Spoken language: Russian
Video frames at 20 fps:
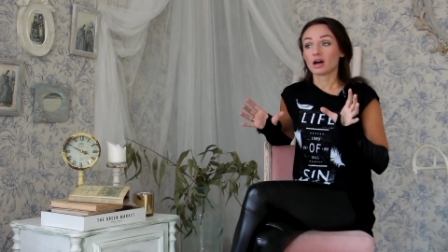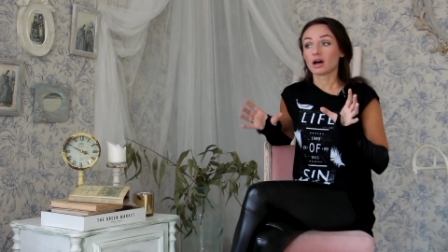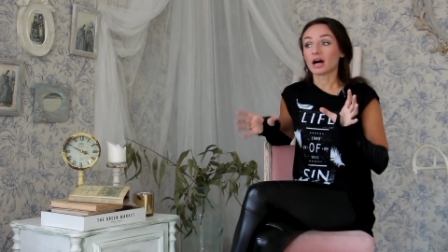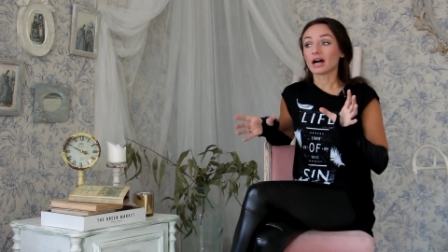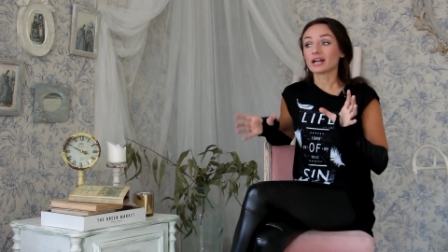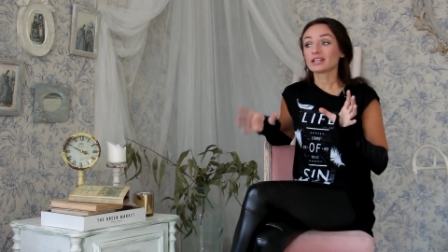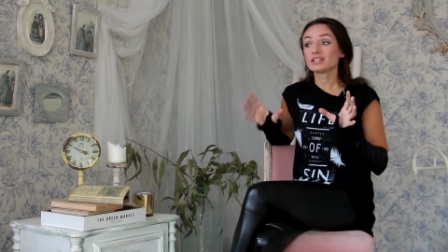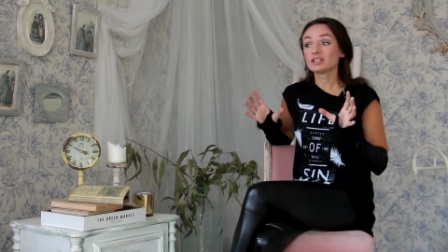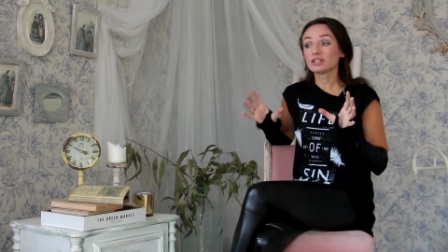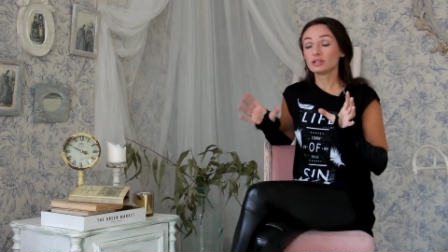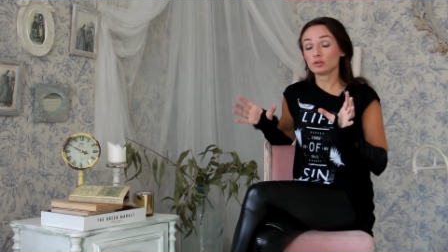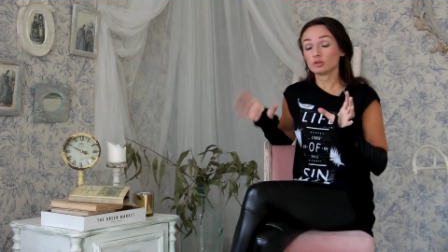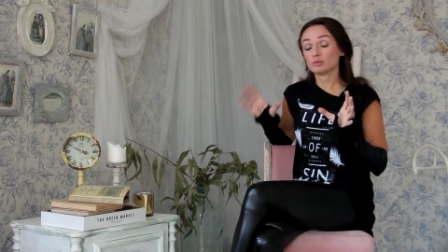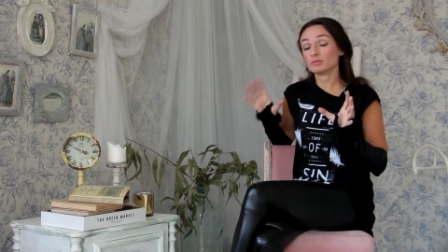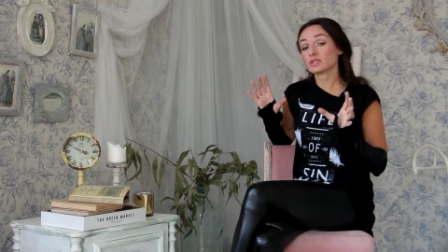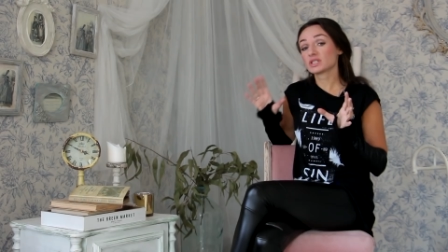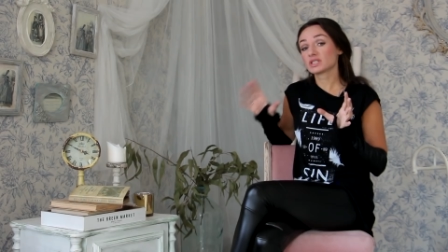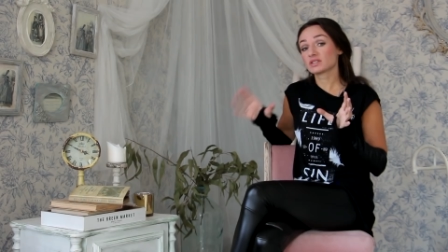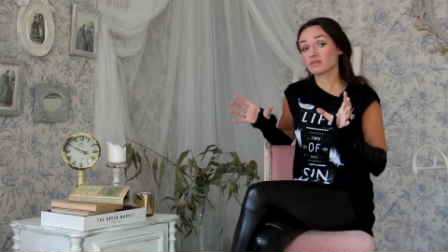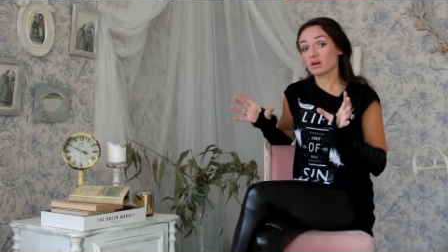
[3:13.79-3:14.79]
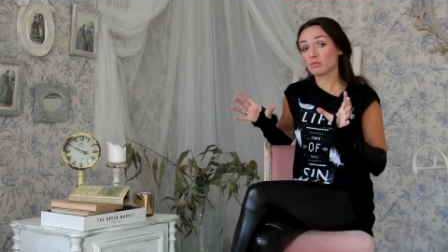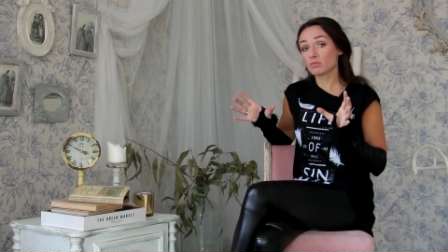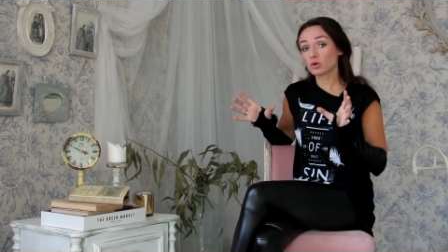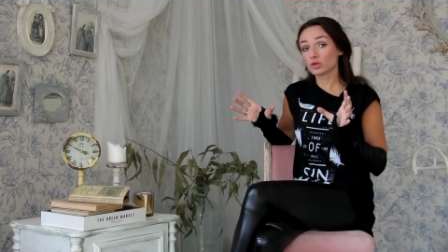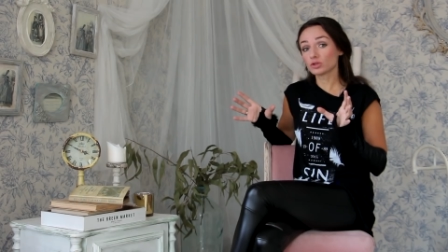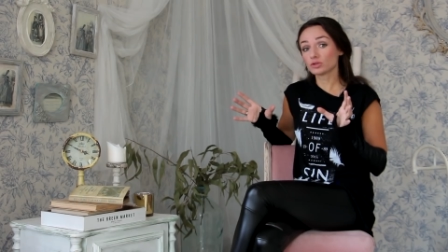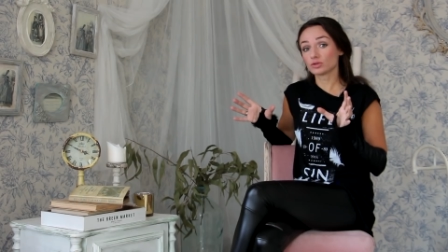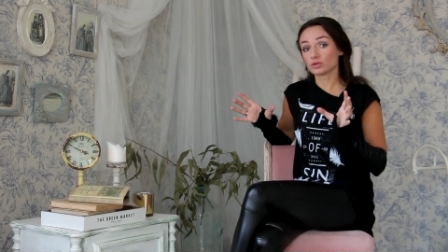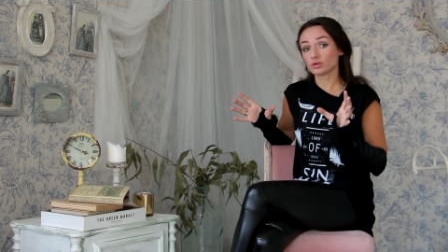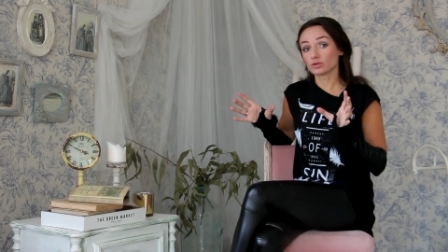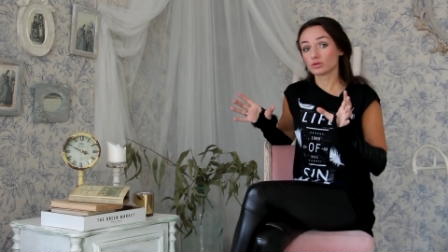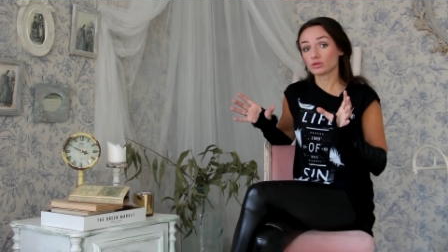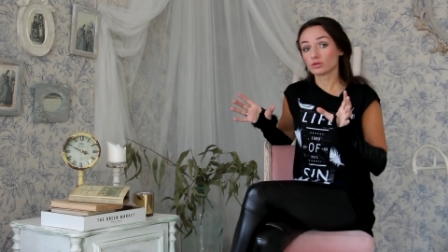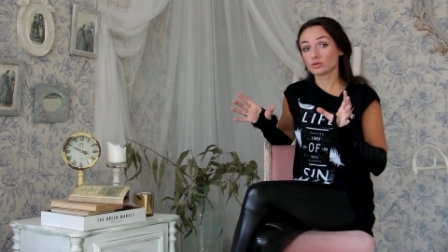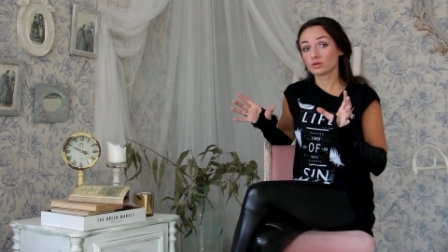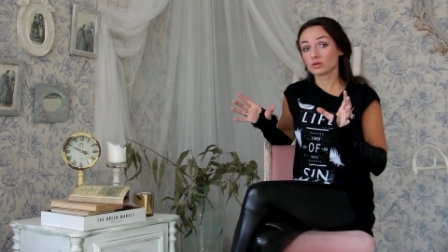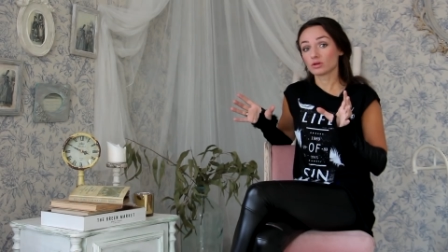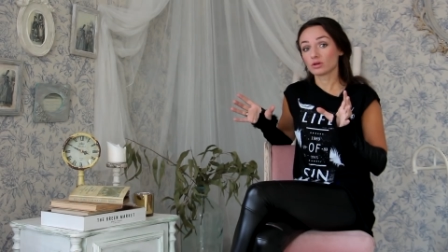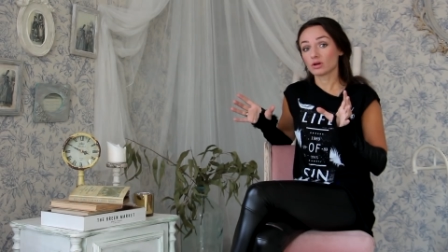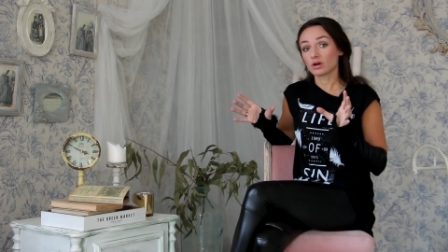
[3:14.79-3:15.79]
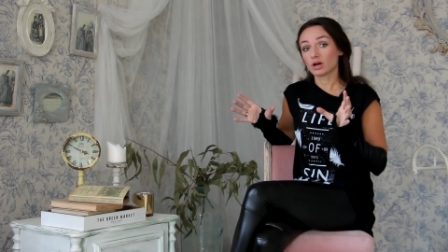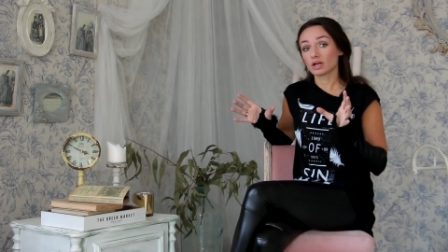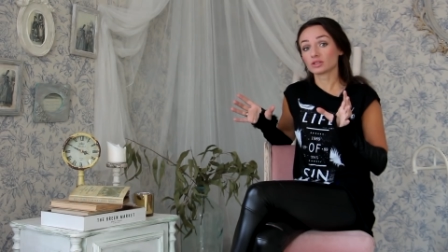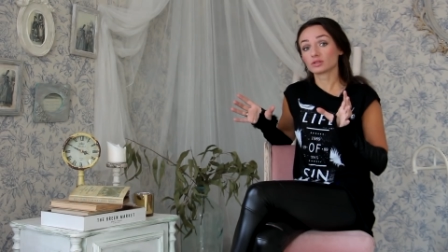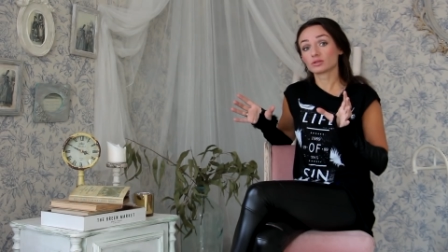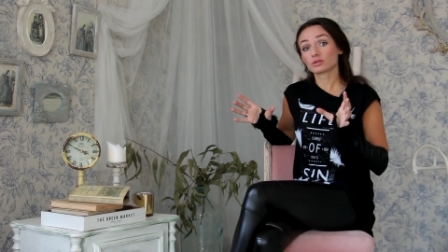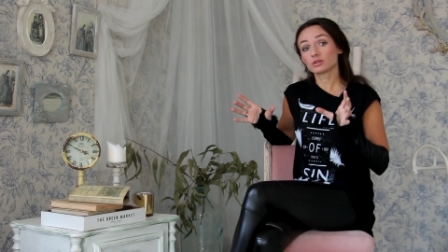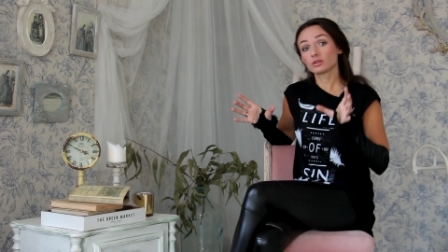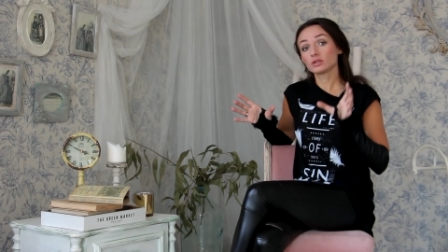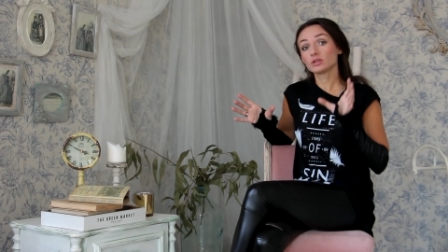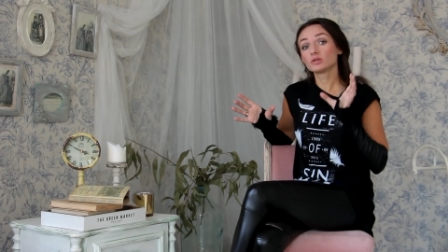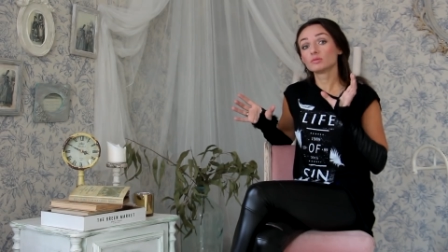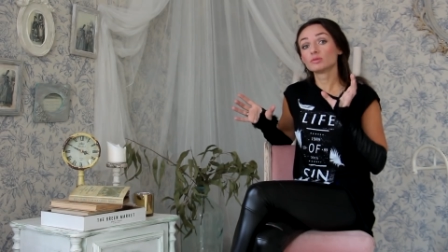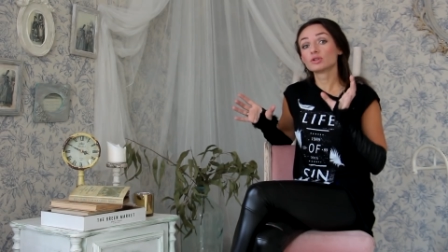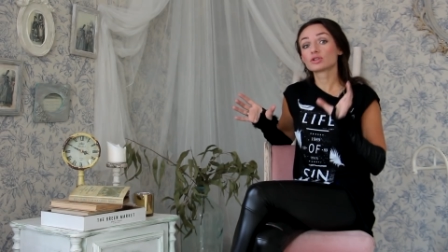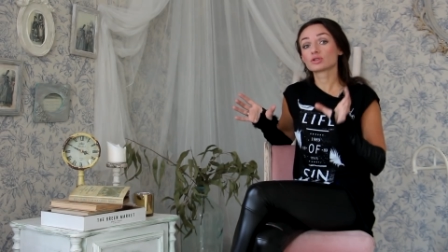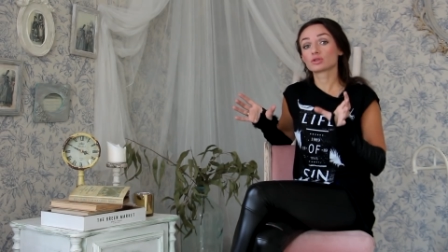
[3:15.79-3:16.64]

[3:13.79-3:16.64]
Одни любят свободу, а другие любят,